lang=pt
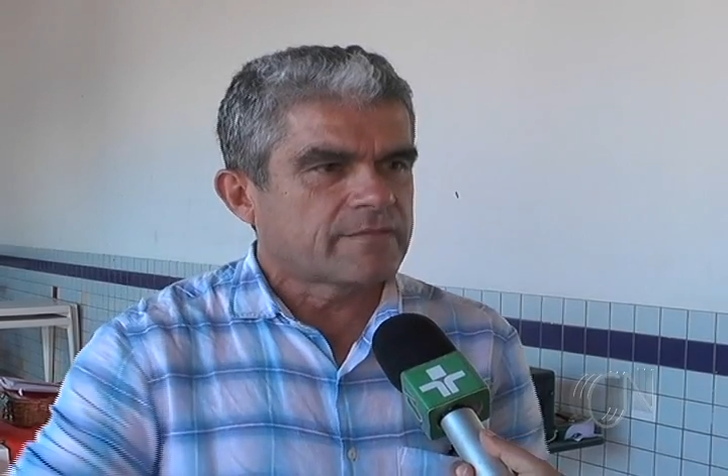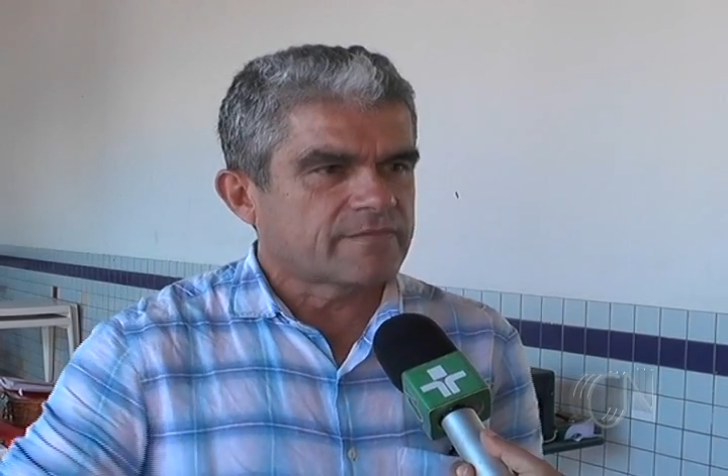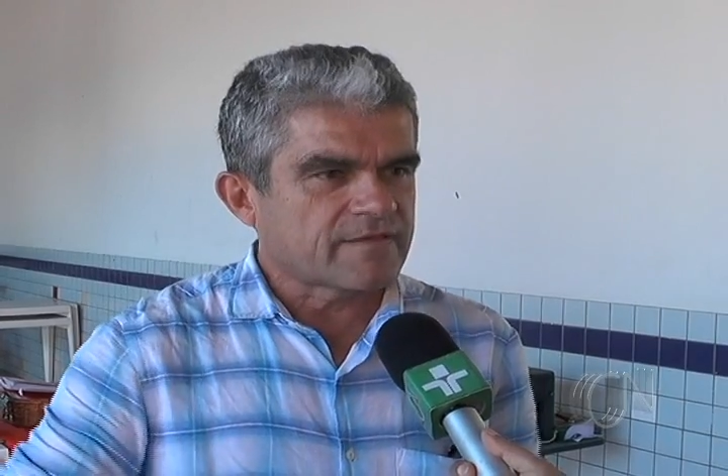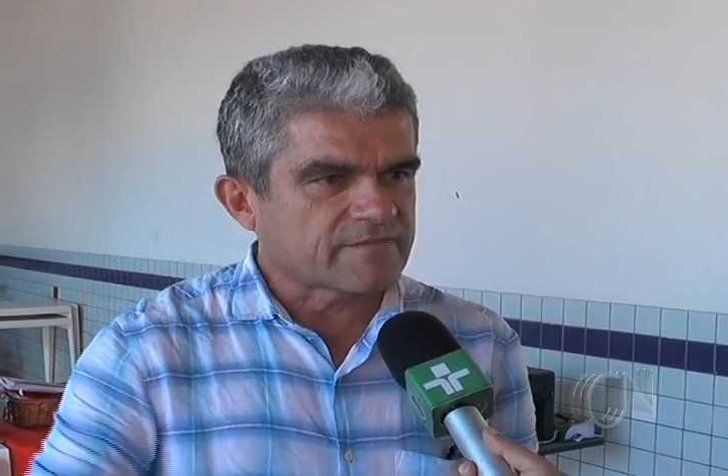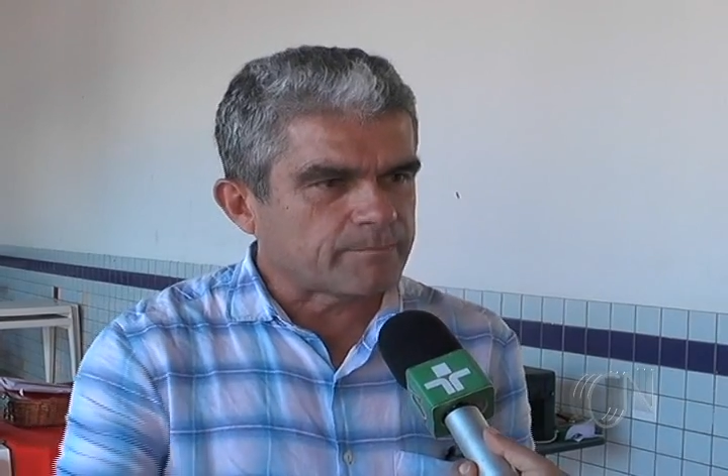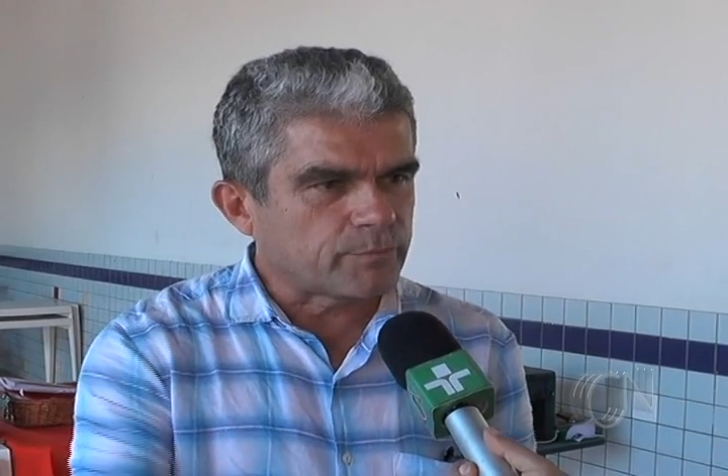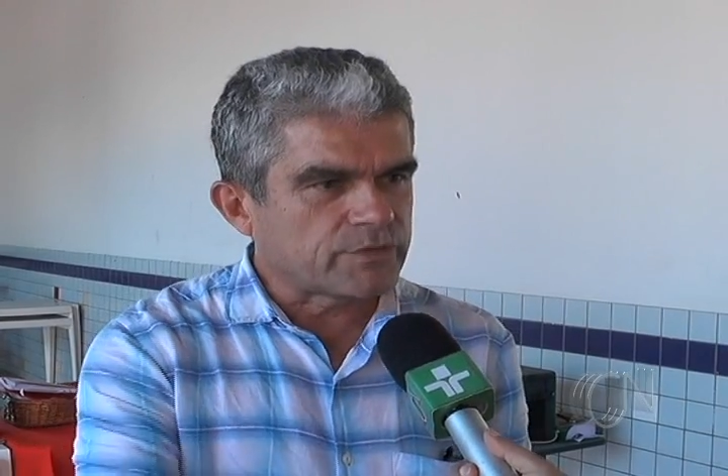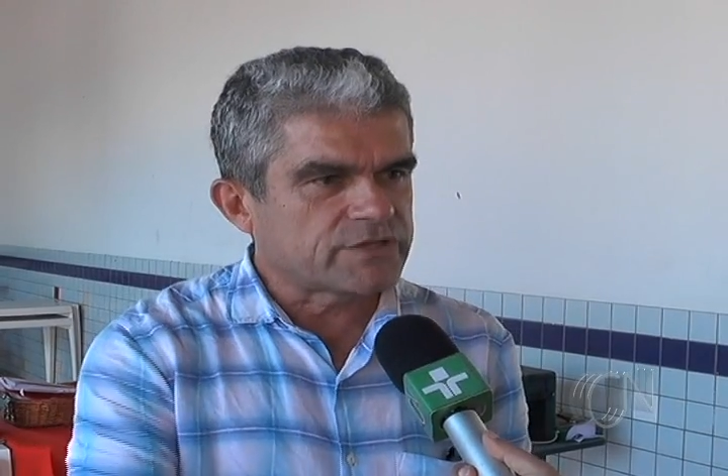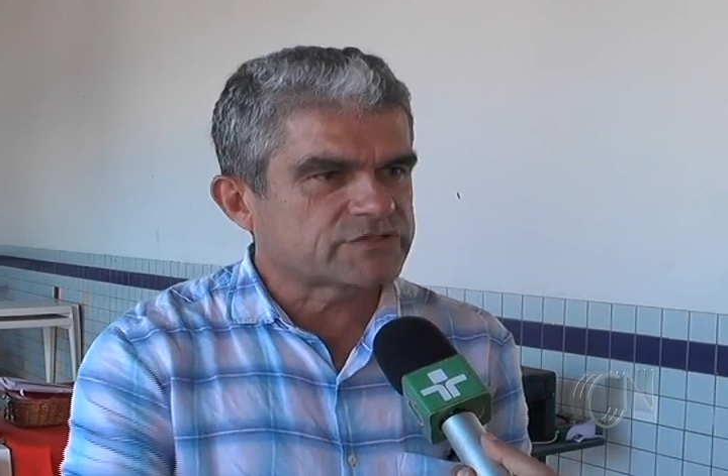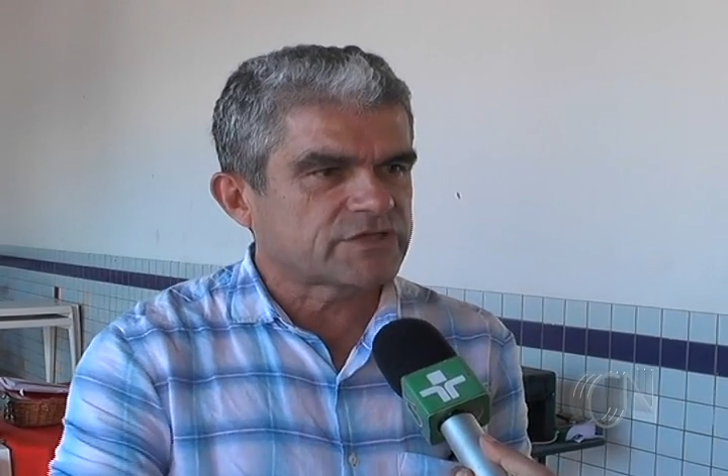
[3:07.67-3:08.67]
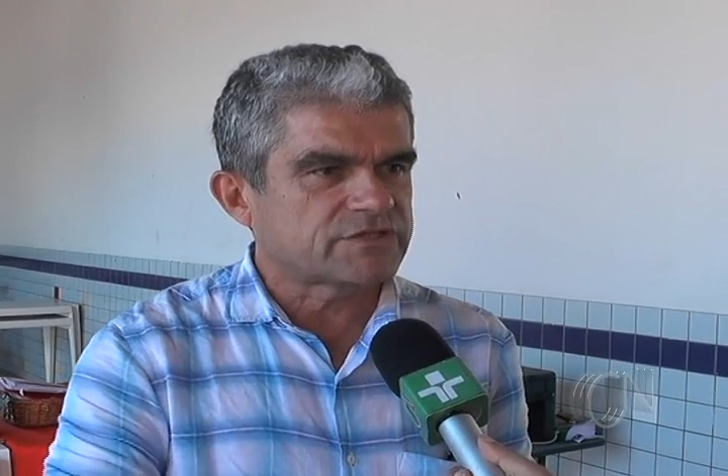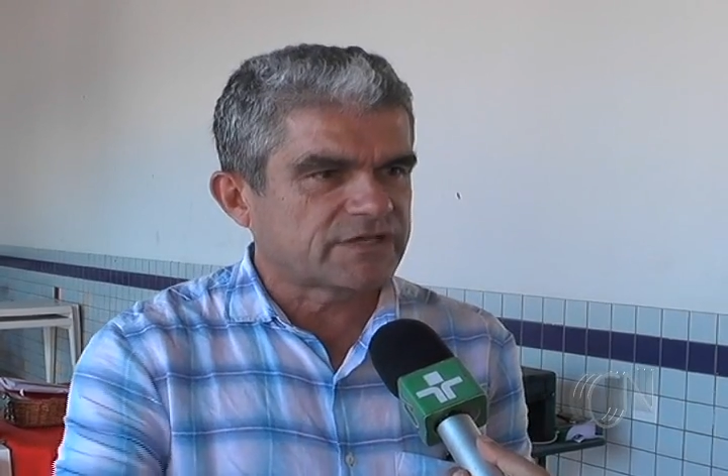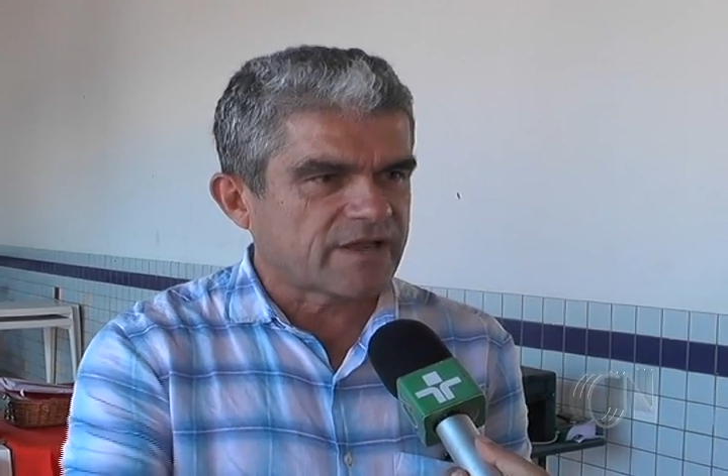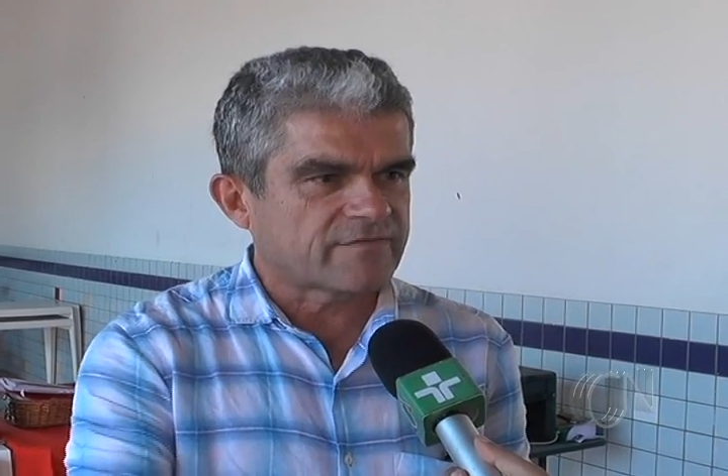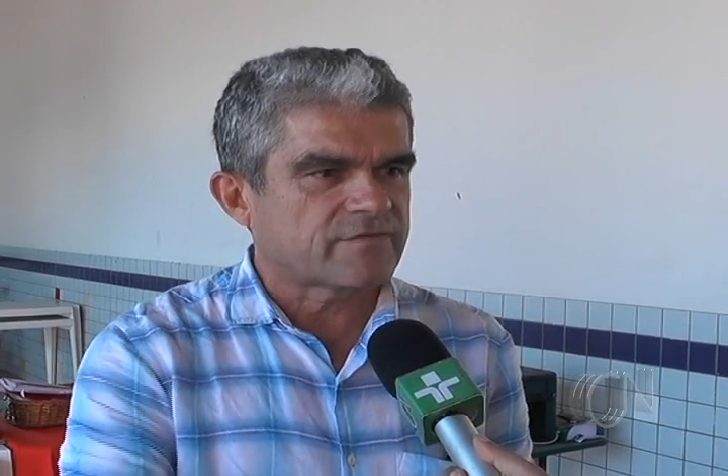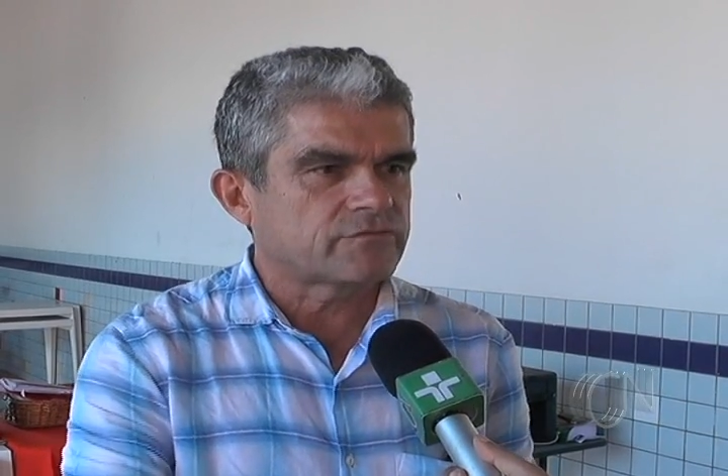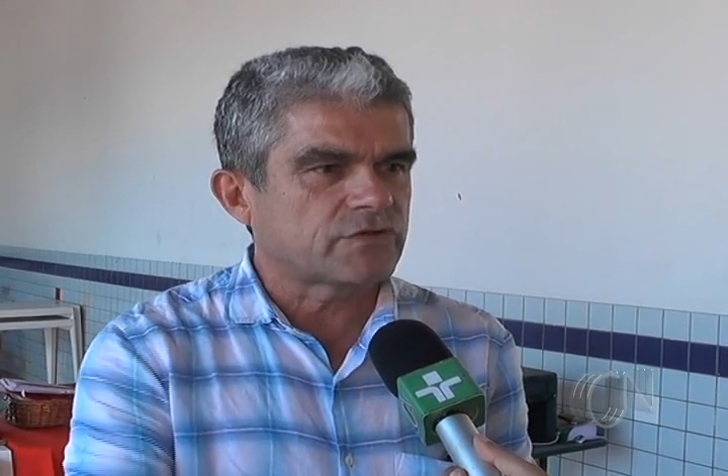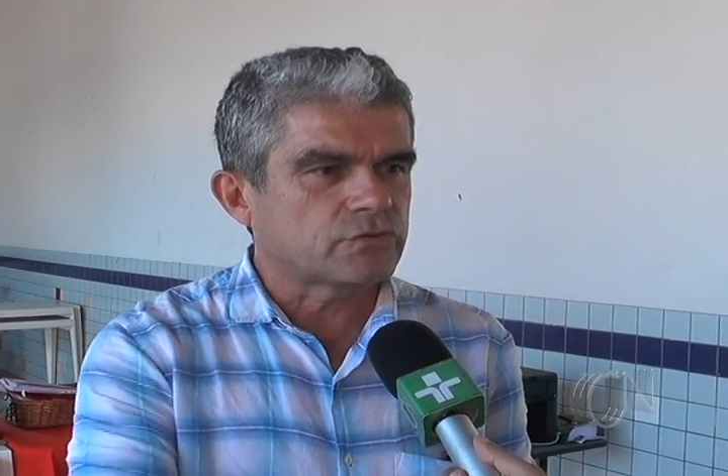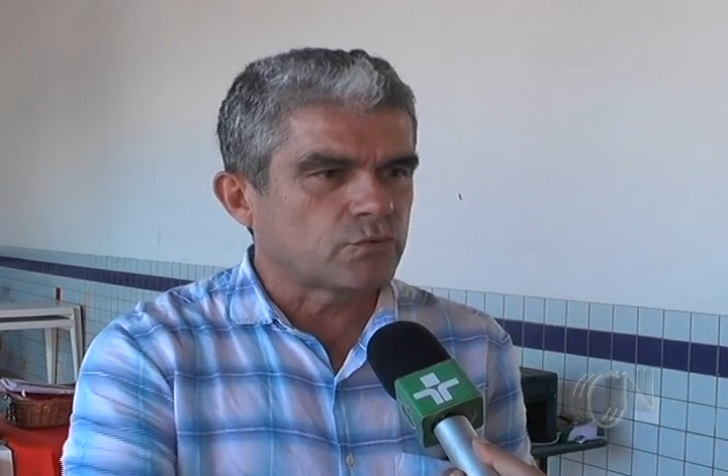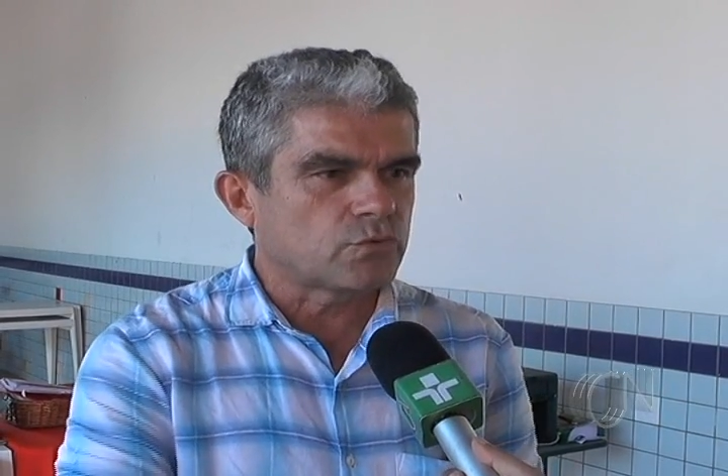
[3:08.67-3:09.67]
dessa política de criação
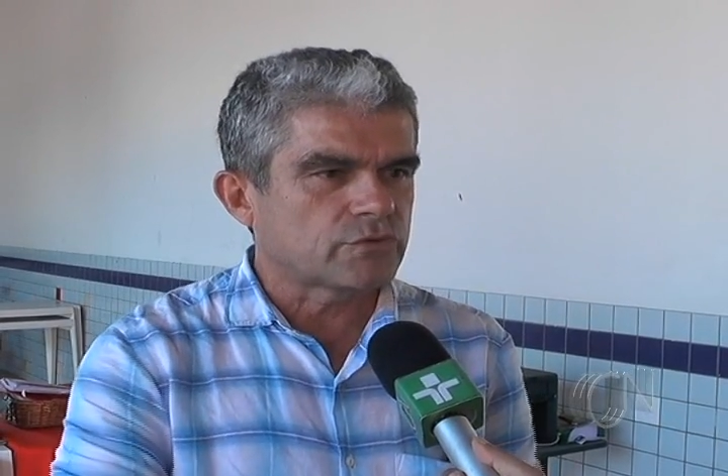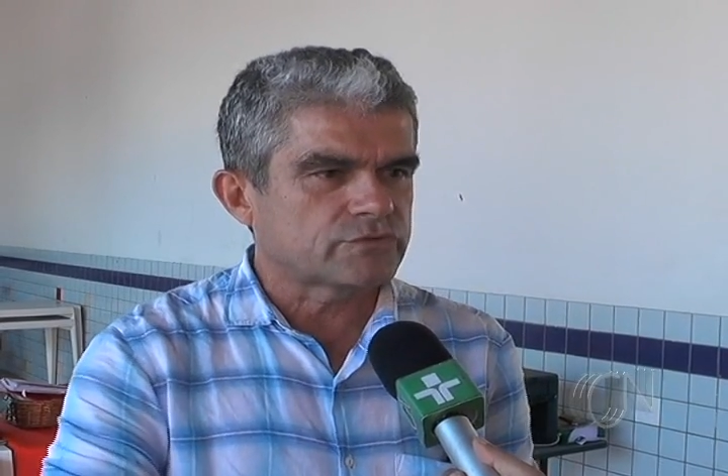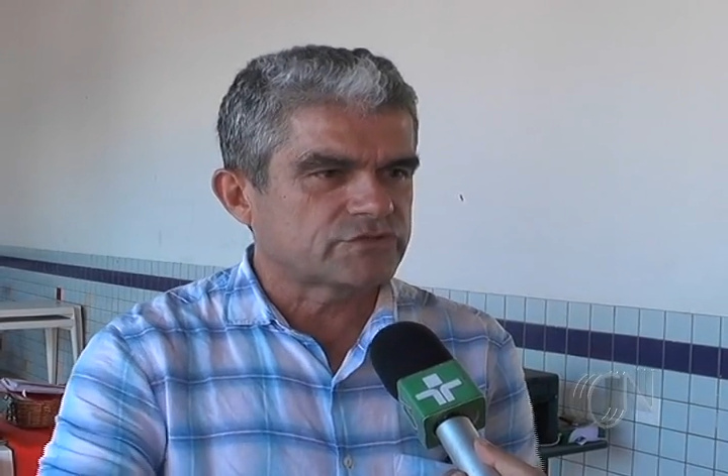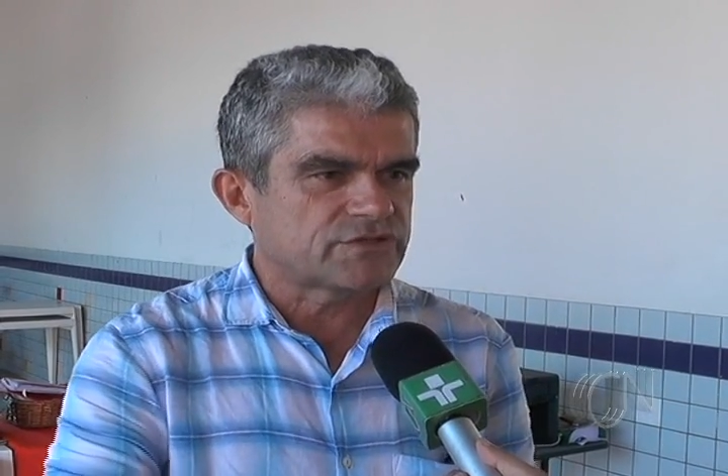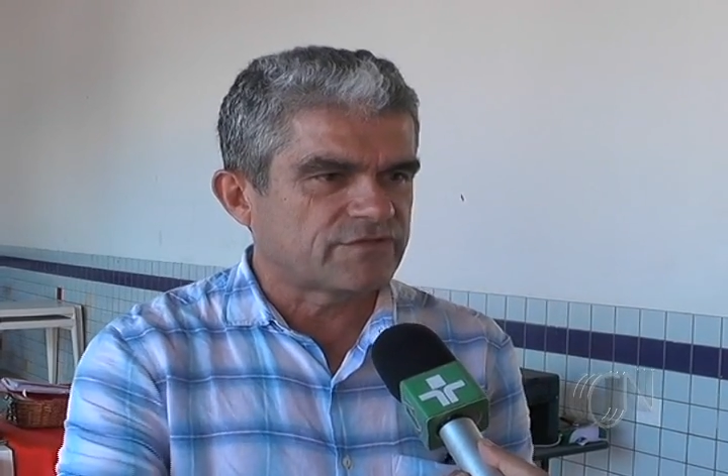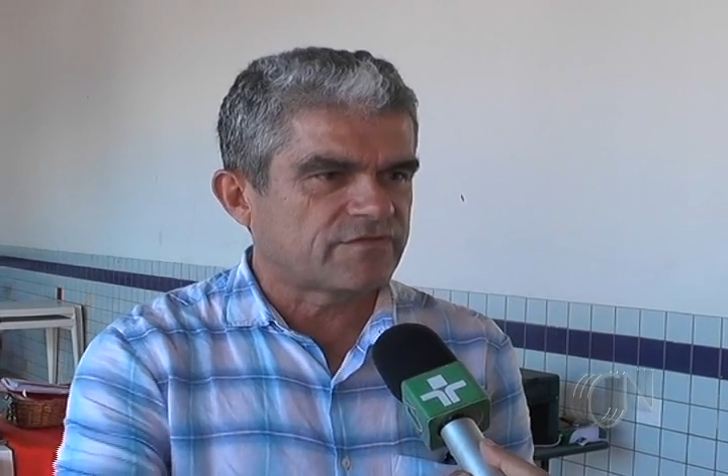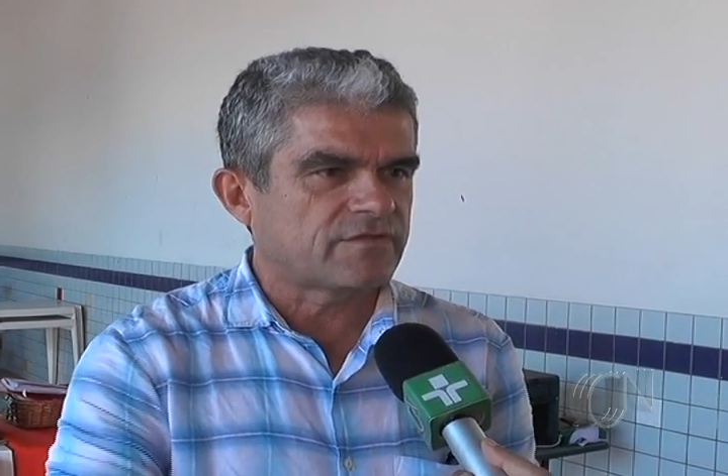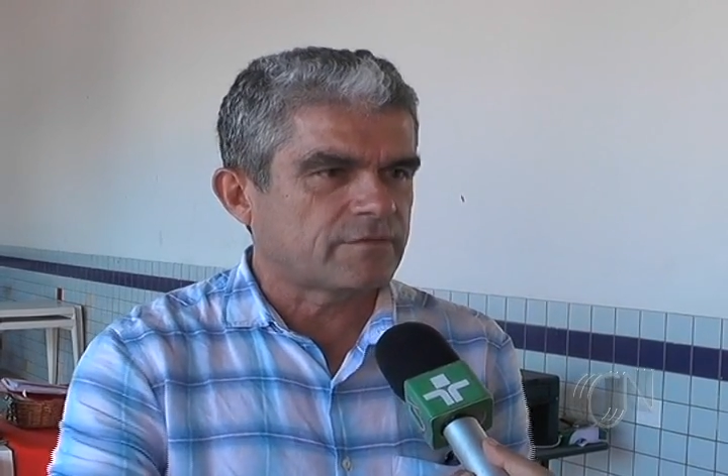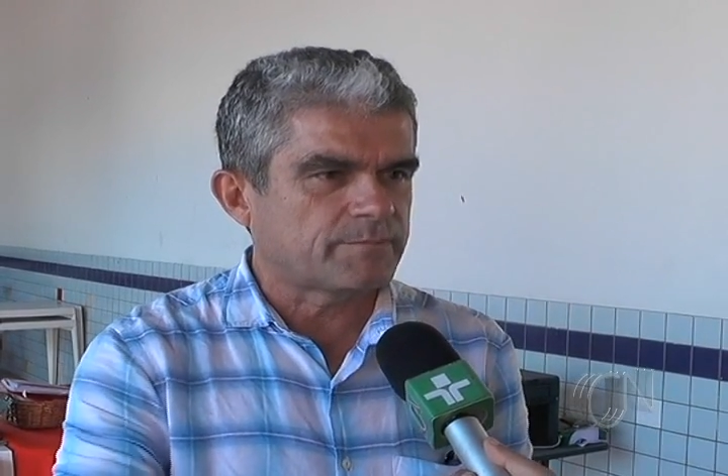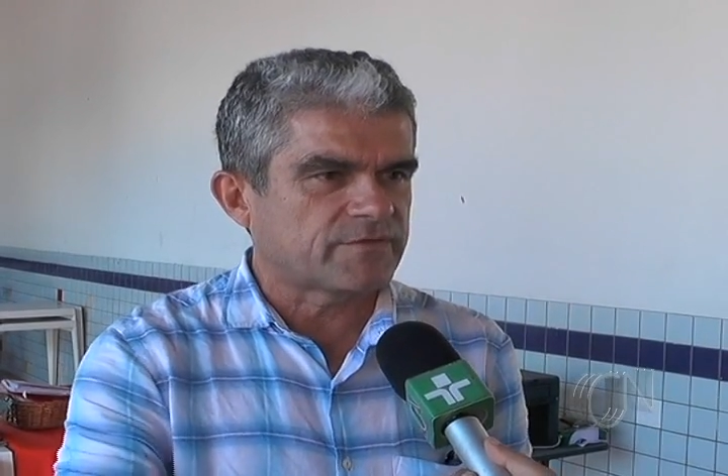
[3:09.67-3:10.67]
de núcleos de ensino,